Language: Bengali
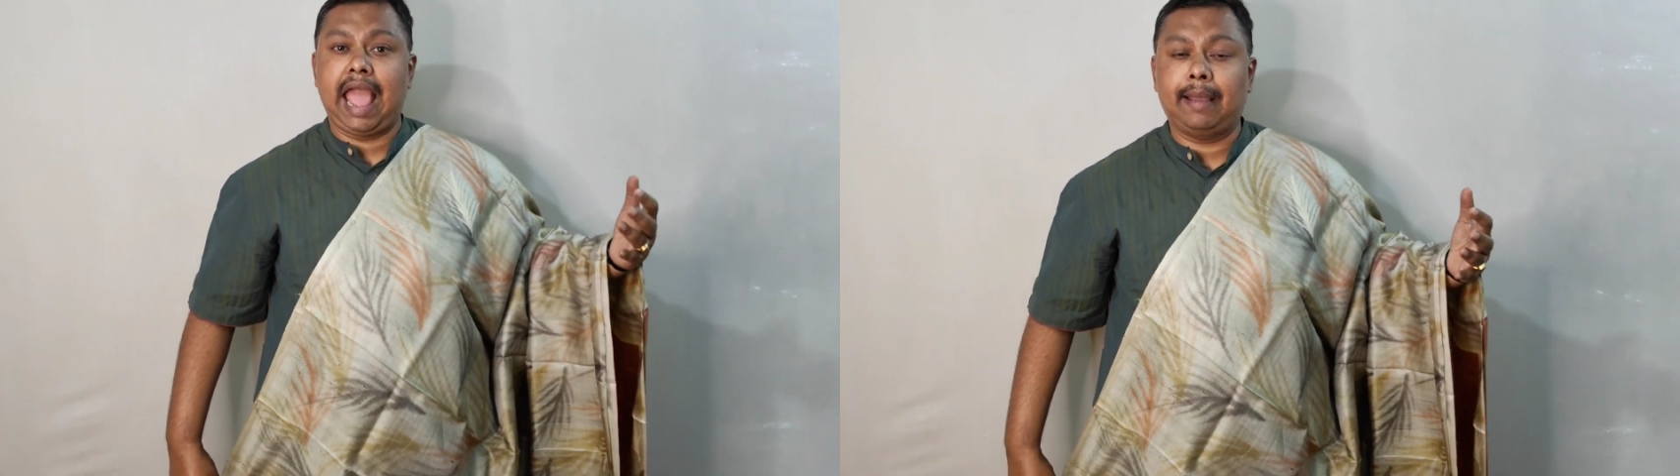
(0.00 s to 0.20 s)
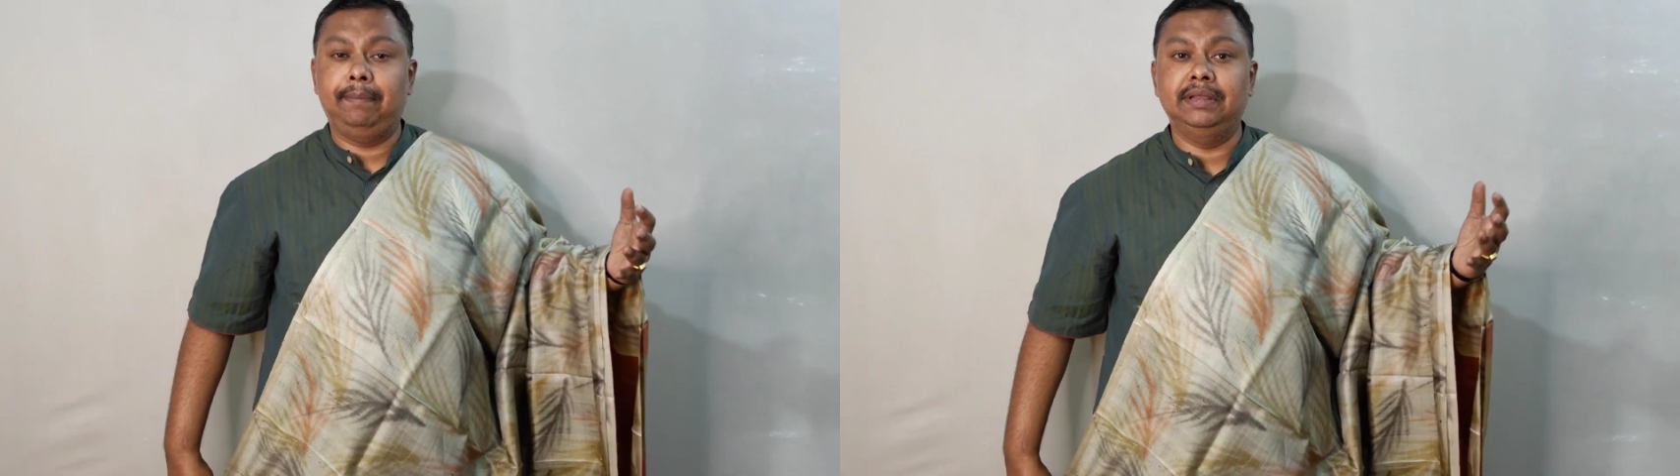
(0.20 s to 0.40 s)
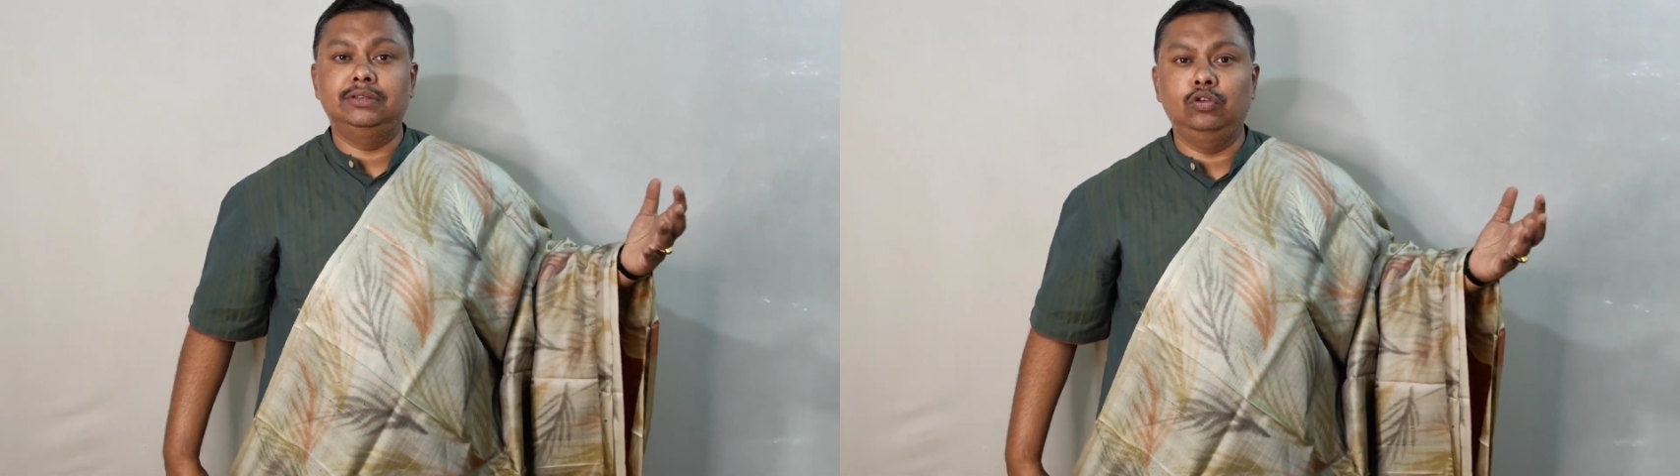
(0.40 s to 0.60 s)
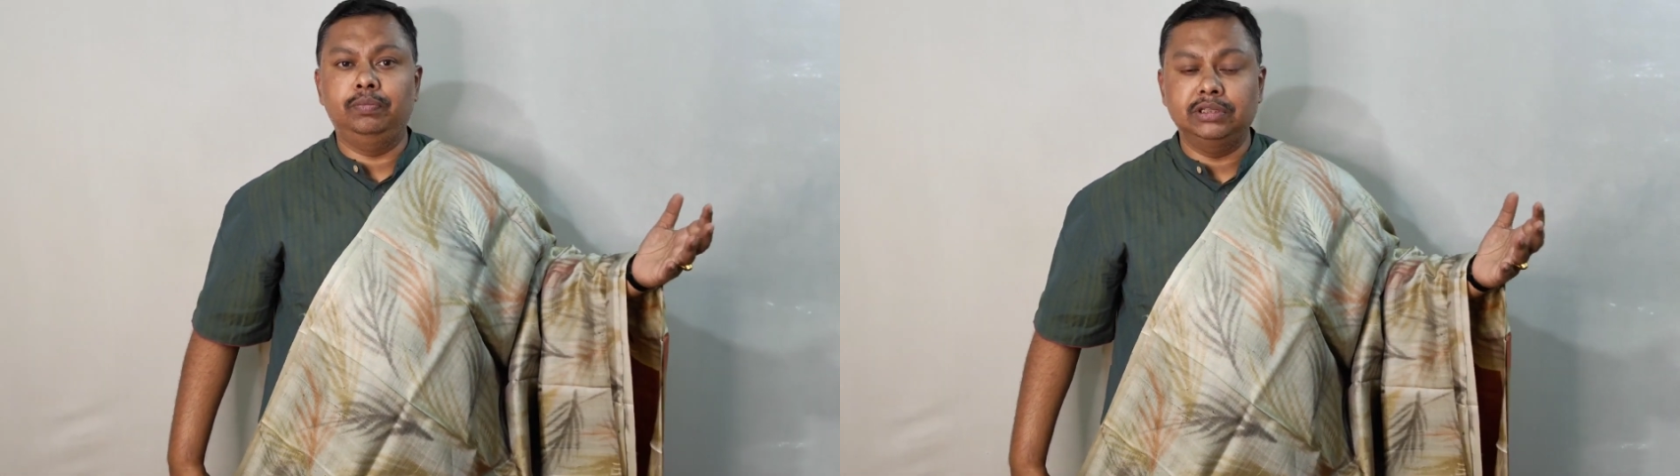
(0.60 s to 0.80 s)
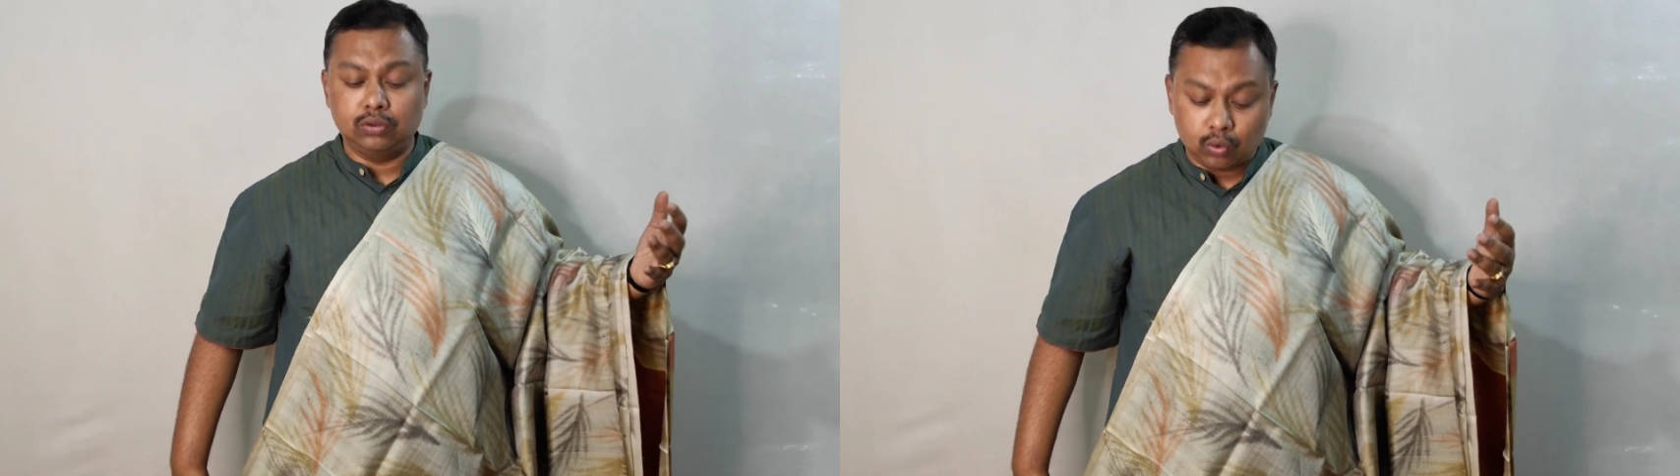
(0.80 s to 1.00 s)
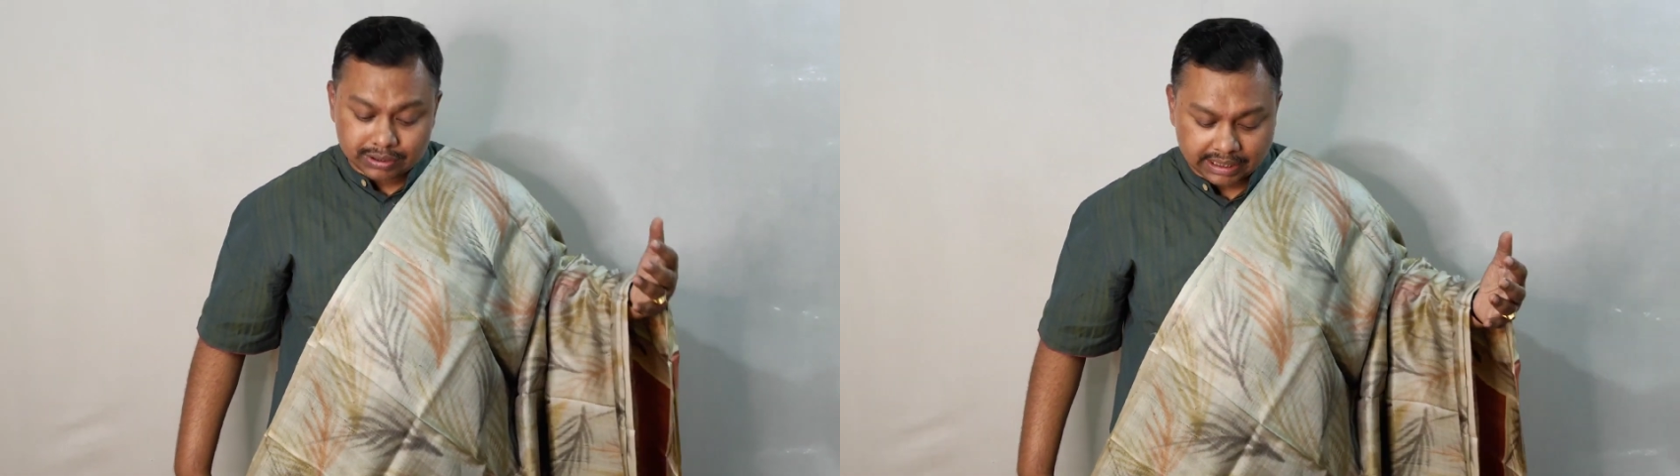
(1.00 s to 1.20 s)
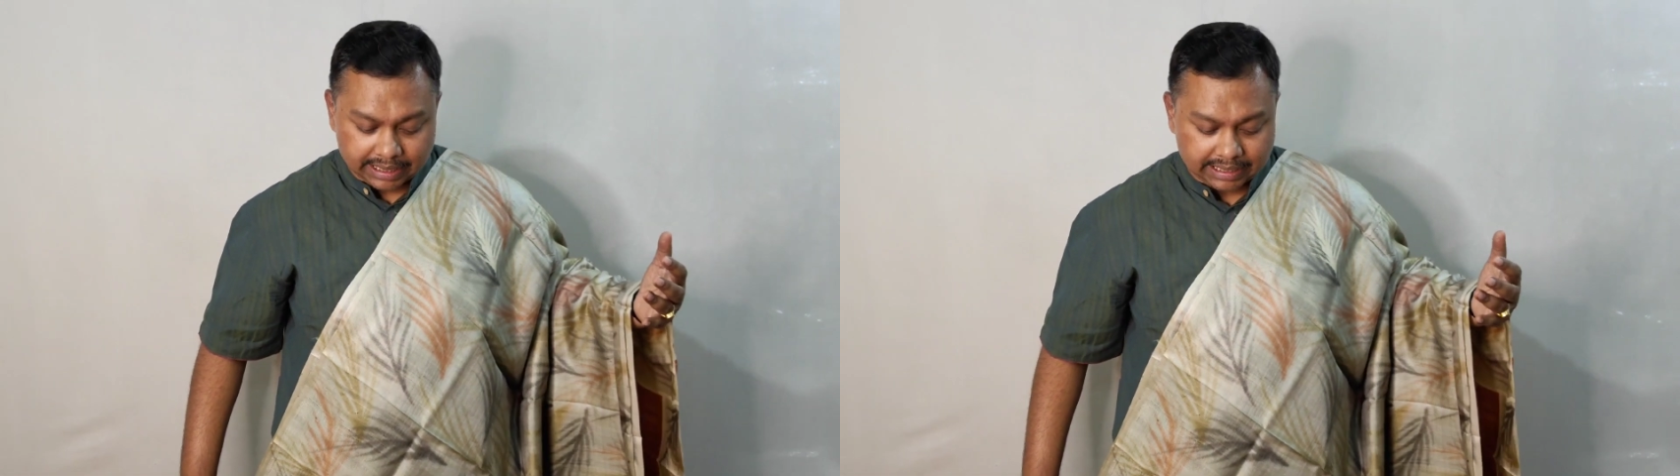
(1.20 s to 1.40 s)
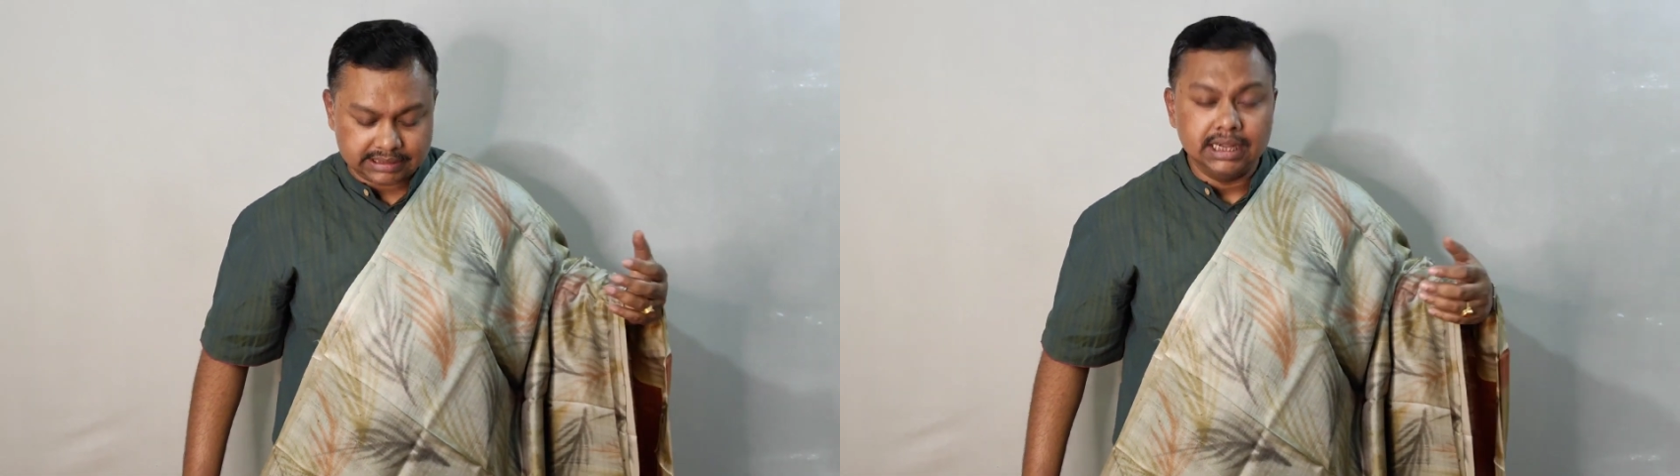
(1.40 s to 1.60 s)
এক পিস দু পিস করে
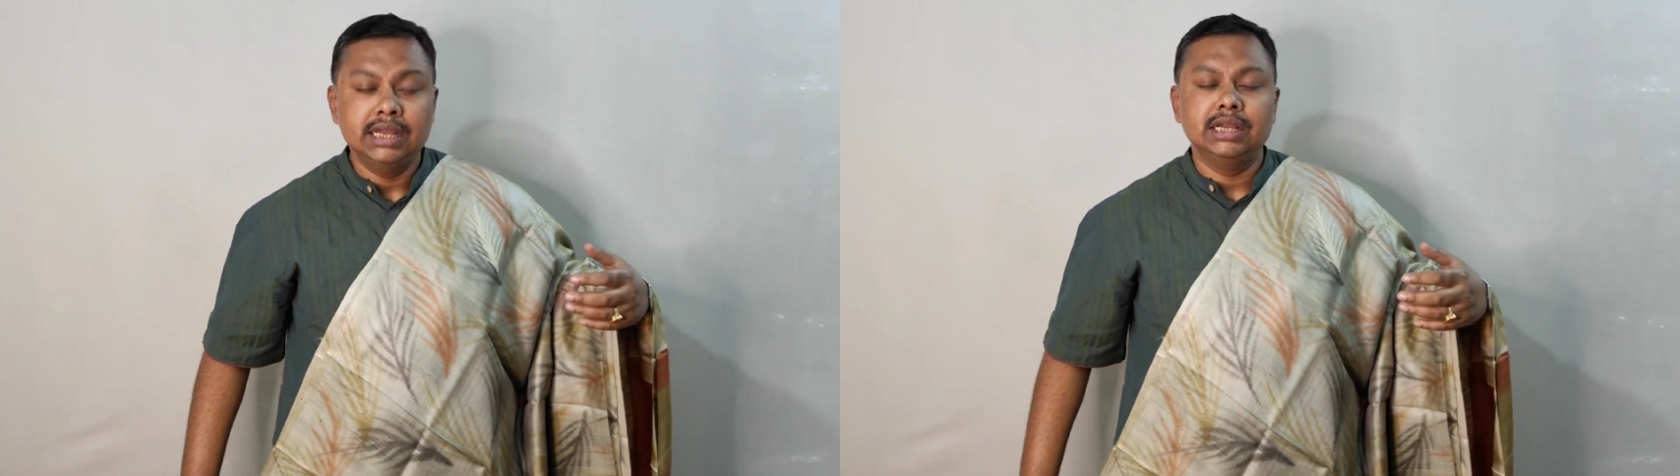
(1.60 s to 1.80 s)
থেকে গেছে